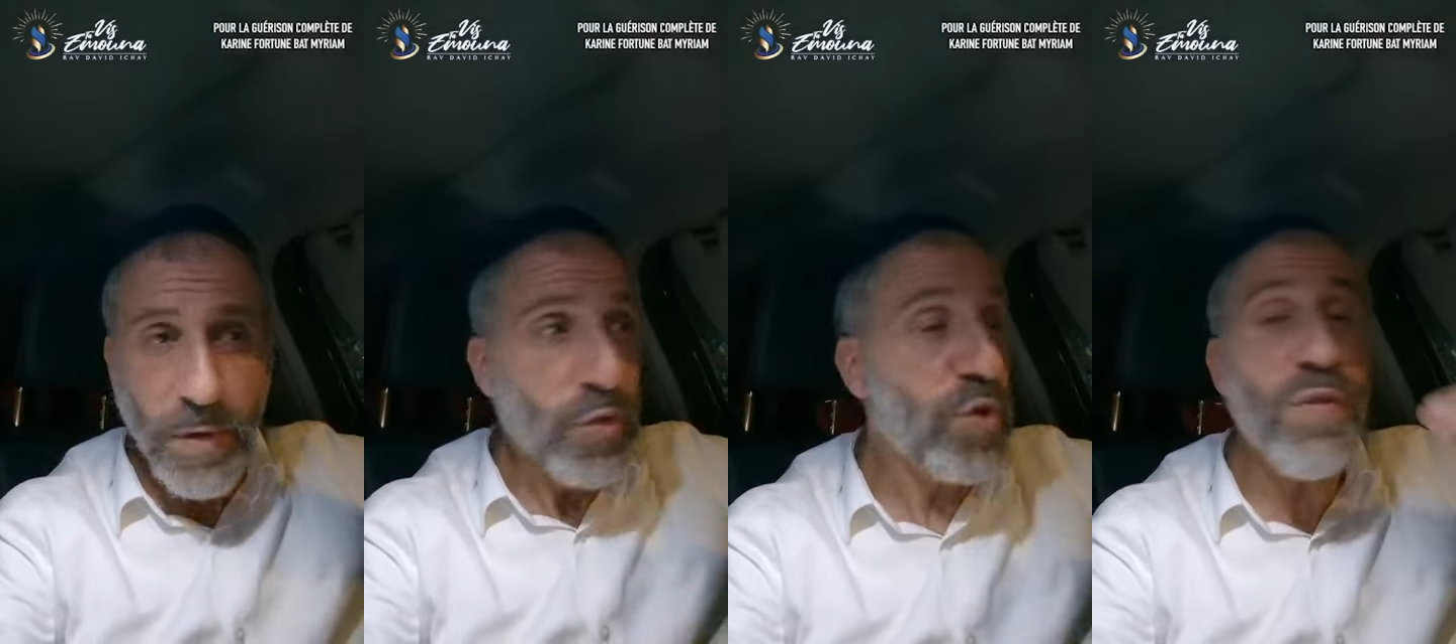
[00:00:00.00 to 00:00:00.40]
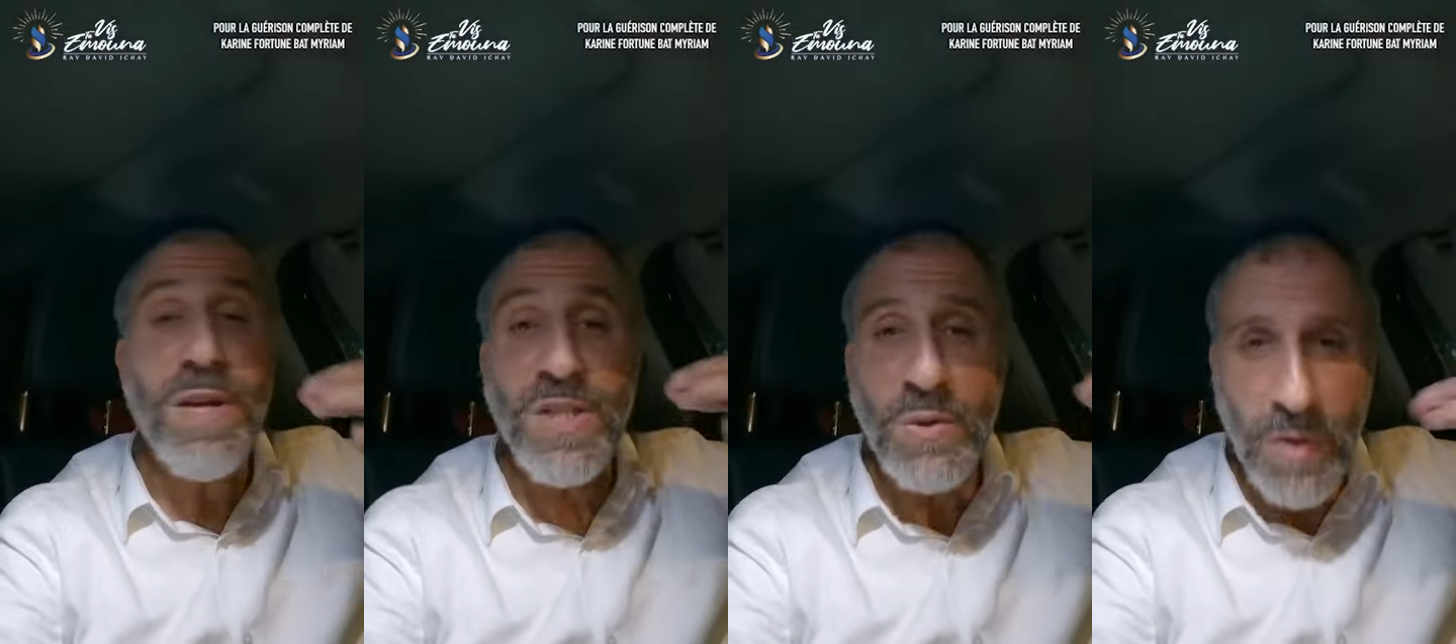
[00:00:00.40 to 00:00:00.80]
Tu vas
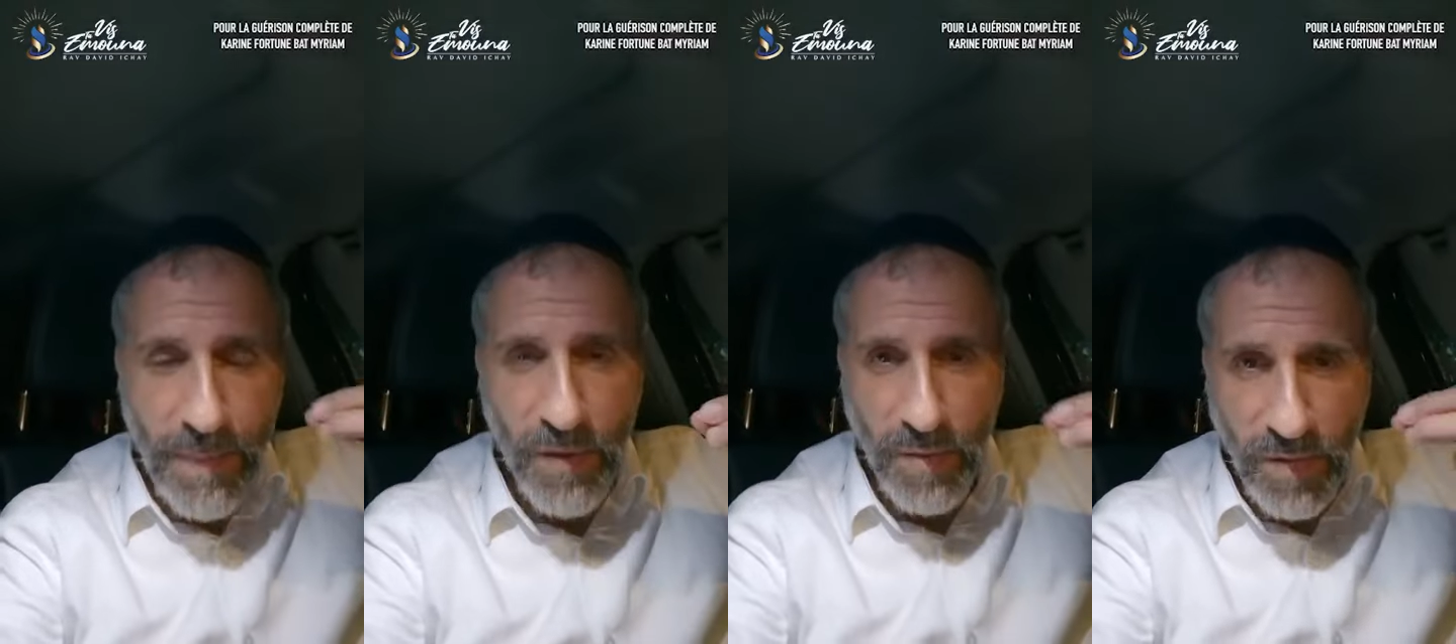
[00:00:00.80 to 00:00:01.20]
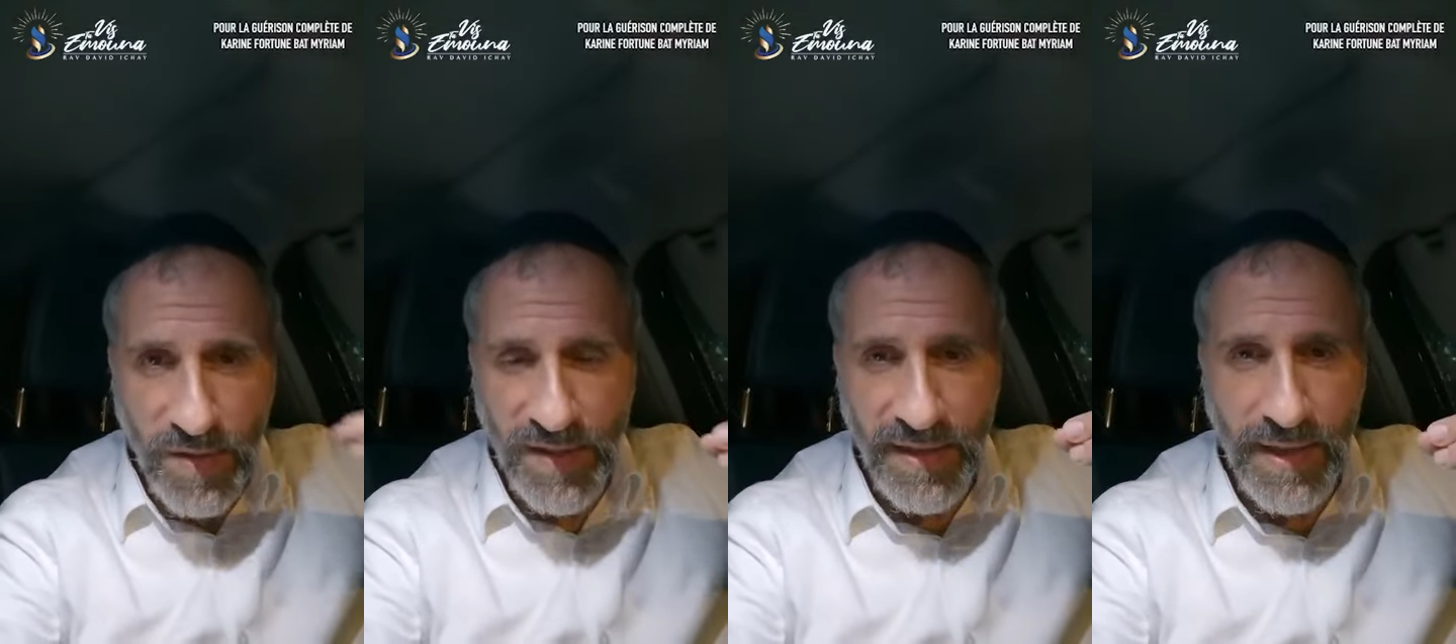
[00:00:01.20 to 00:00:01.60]
acheter ton appartement cette
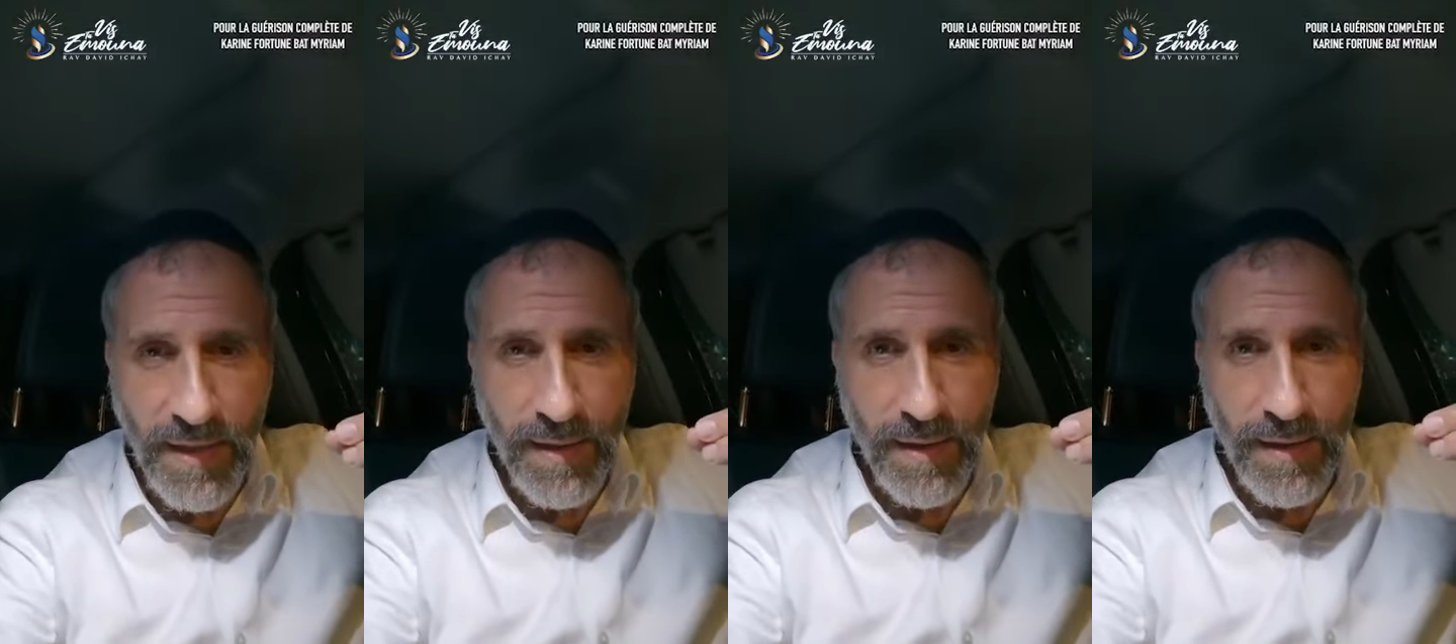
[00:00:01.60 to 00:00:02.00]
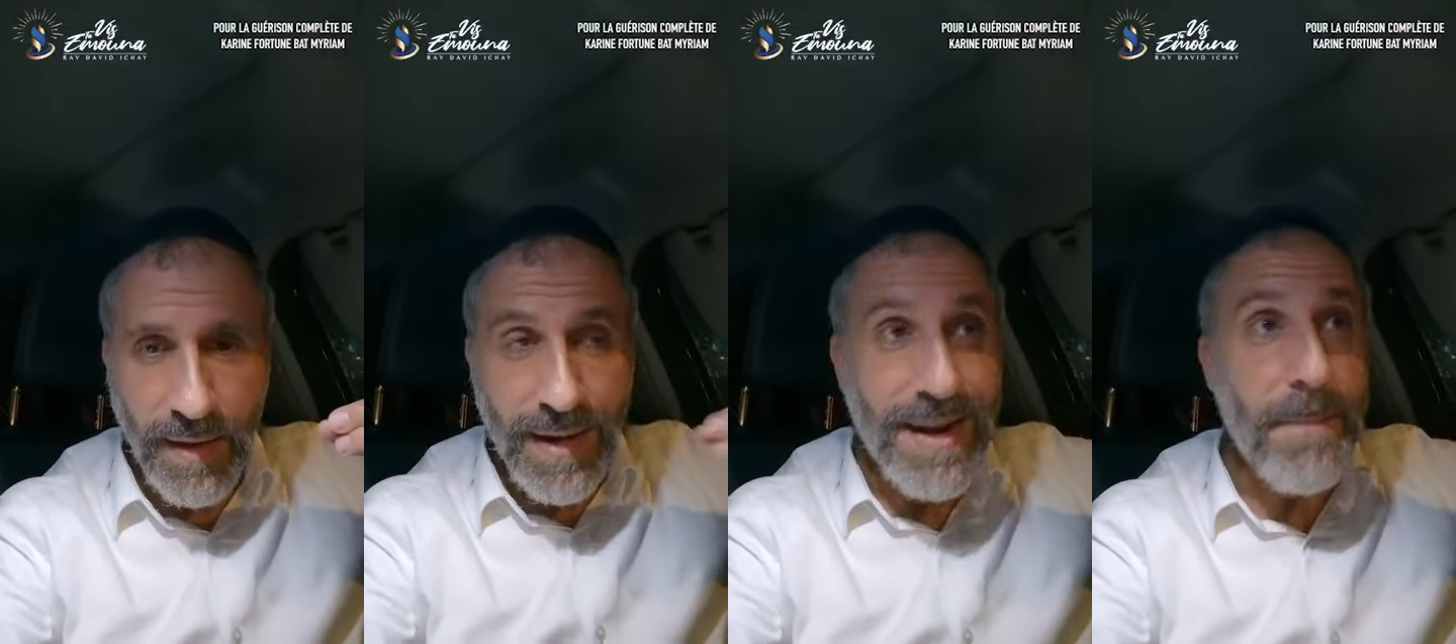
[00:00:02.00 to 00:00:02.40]
année
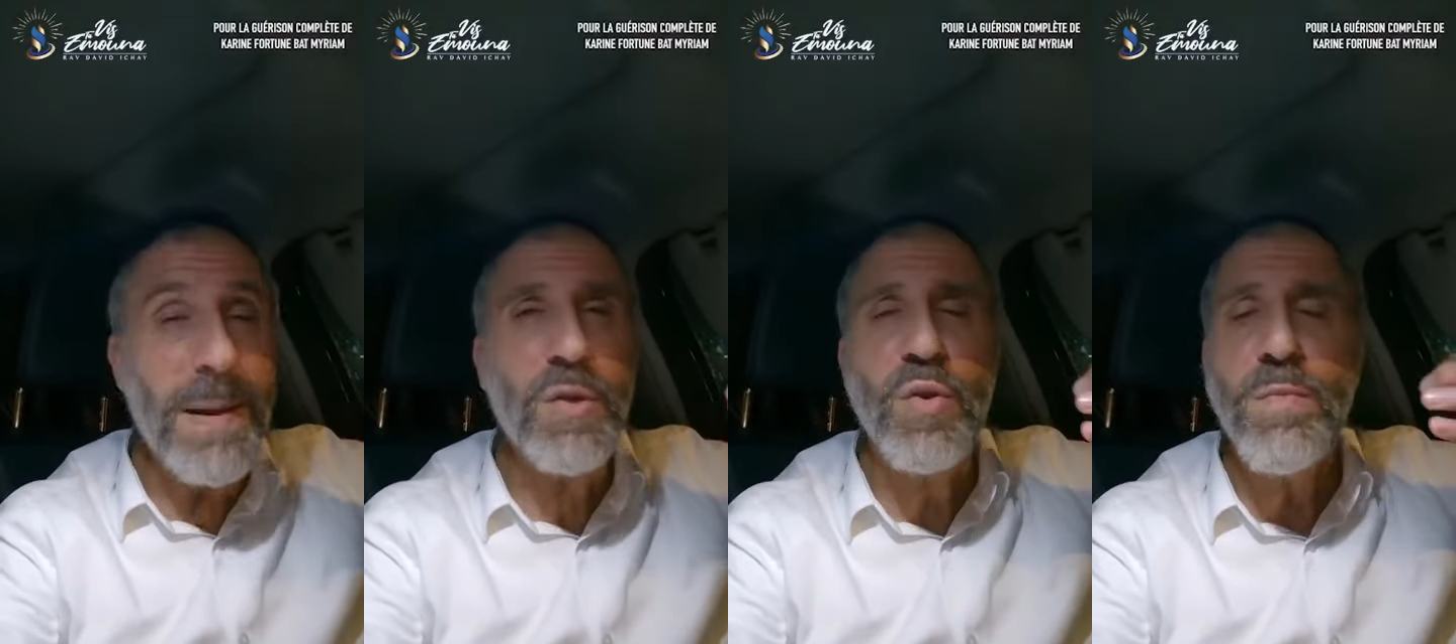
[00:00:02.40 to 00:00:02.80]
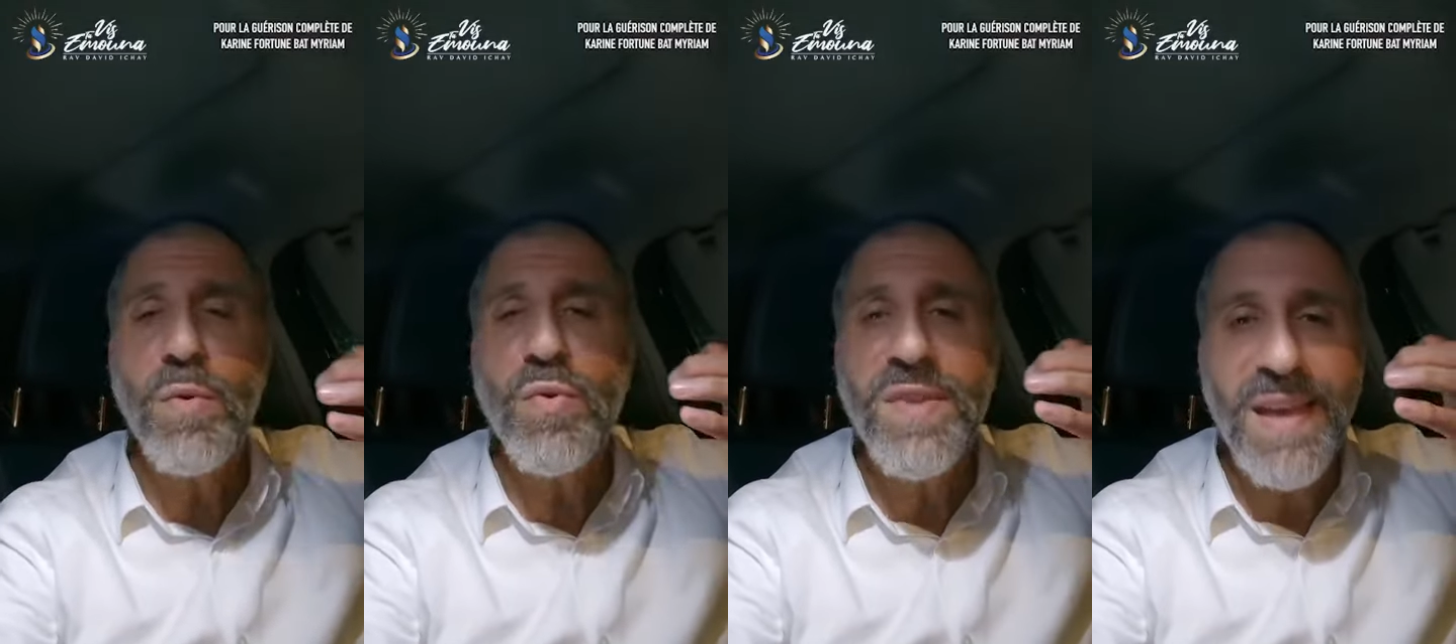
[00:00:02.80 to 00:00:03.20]
L'appartement
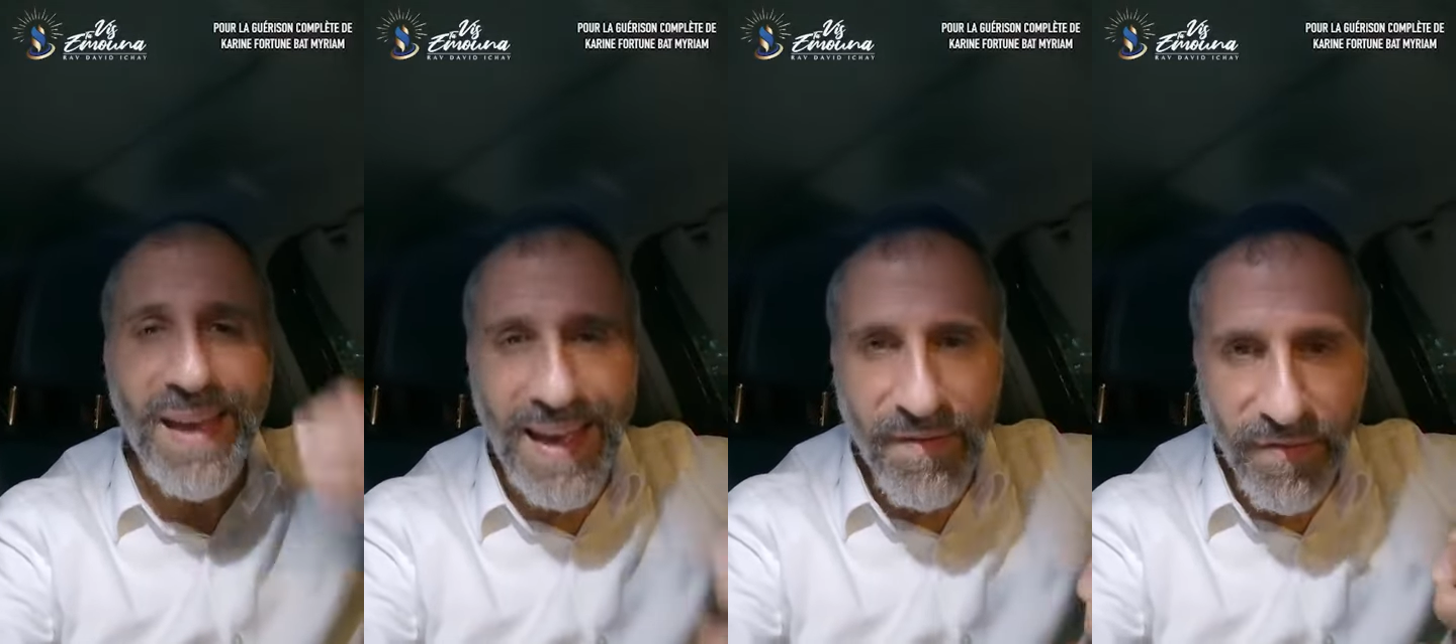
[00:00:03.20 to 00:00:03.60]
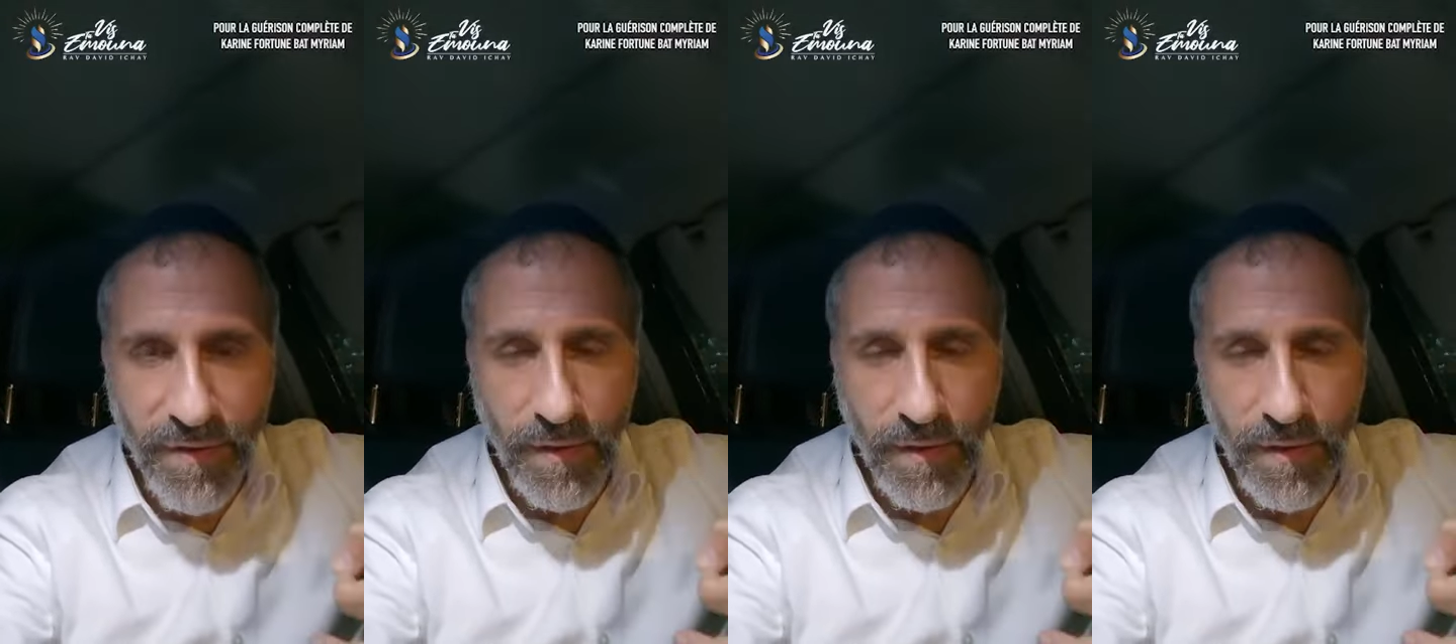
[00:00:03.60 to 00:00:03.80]
de tes rêves.